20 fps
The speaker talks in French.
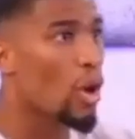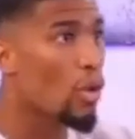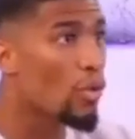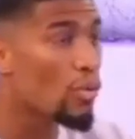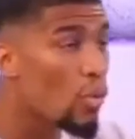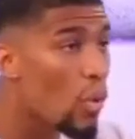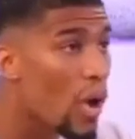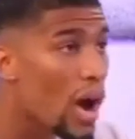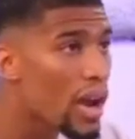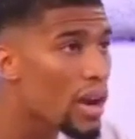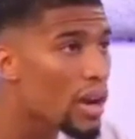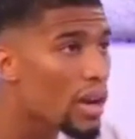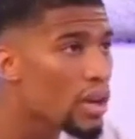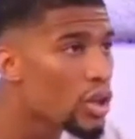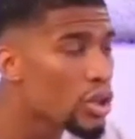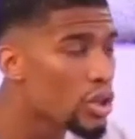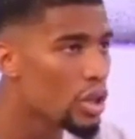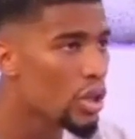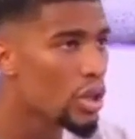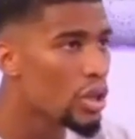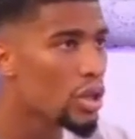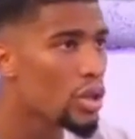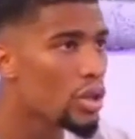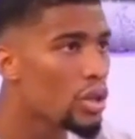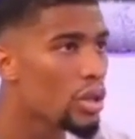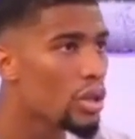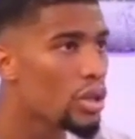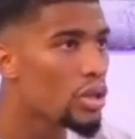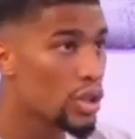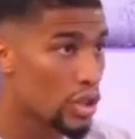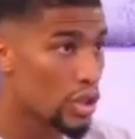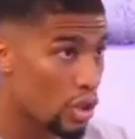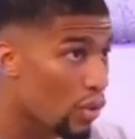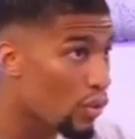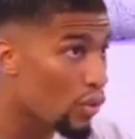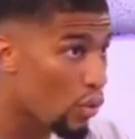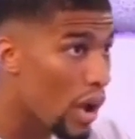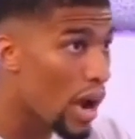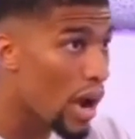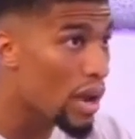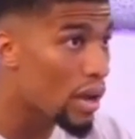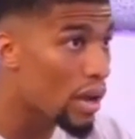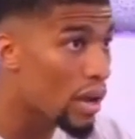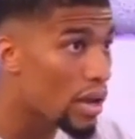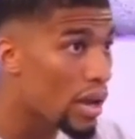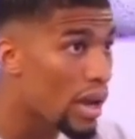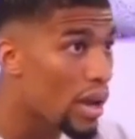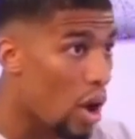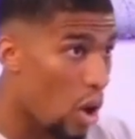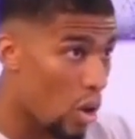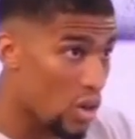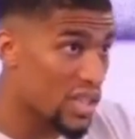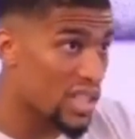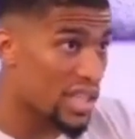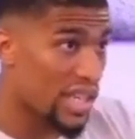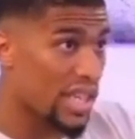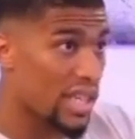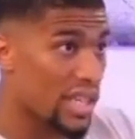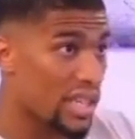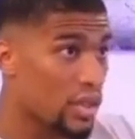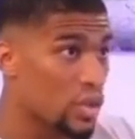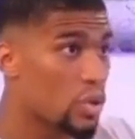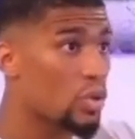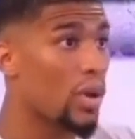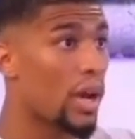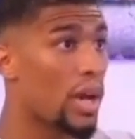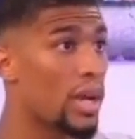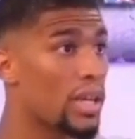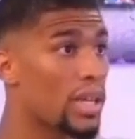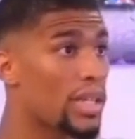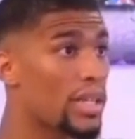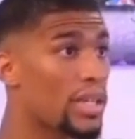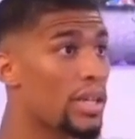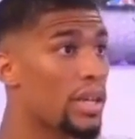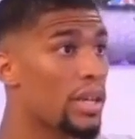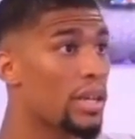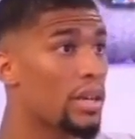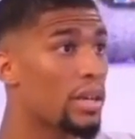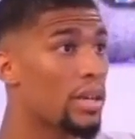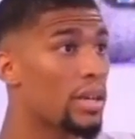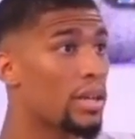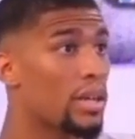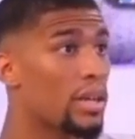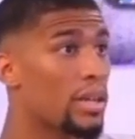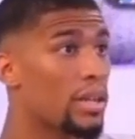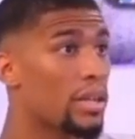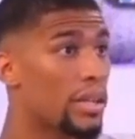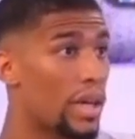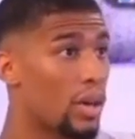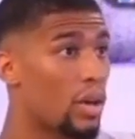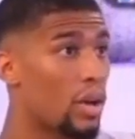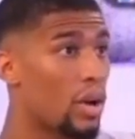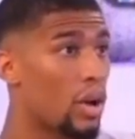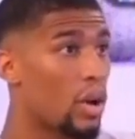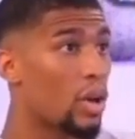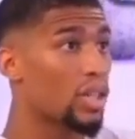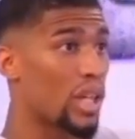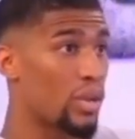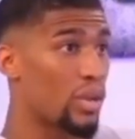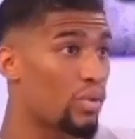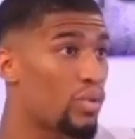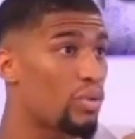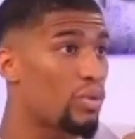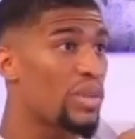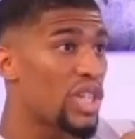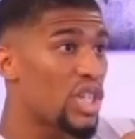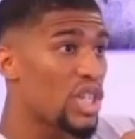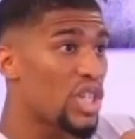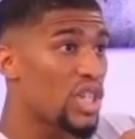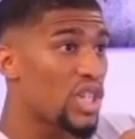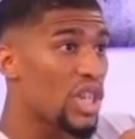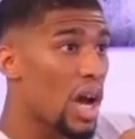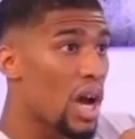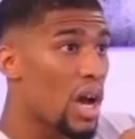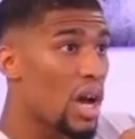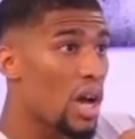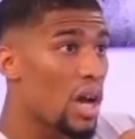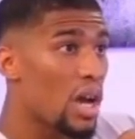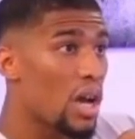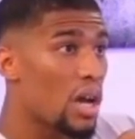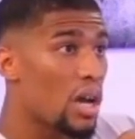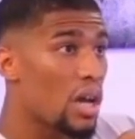sans voile, sans voile, en string, sur un lit, d'accord, en train de fumer une chicha,